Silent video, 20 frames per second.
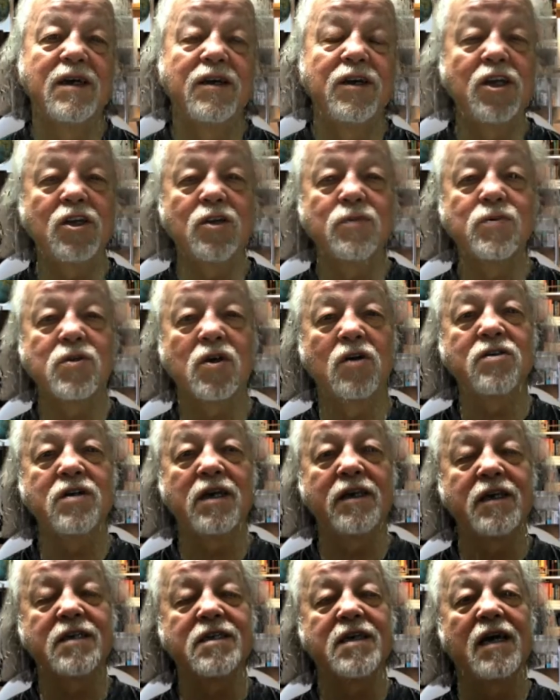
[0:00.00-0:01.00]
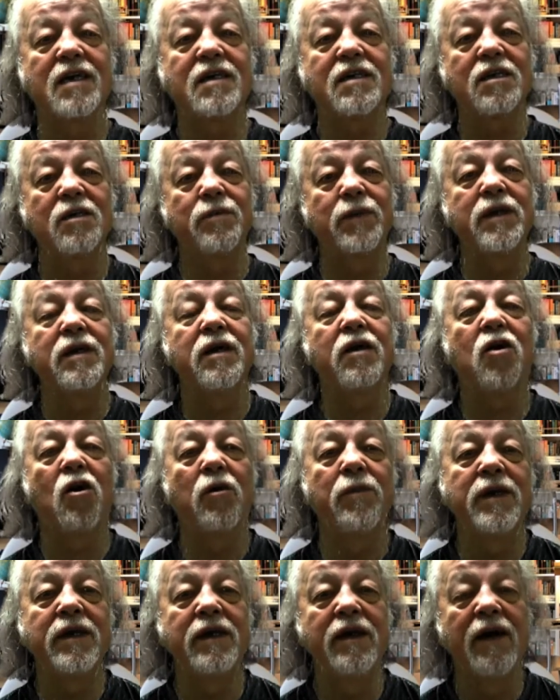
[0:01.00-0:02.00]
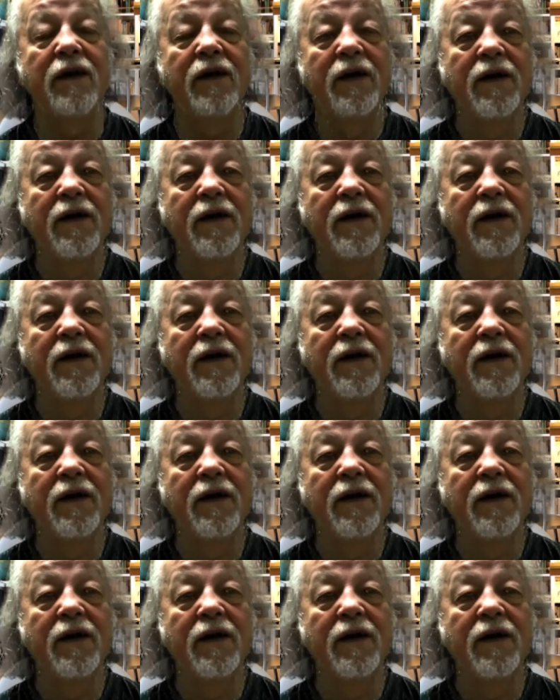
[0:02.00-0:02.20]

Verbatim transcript: Nicht umsonst hat er gesagt, ich bin gekommen,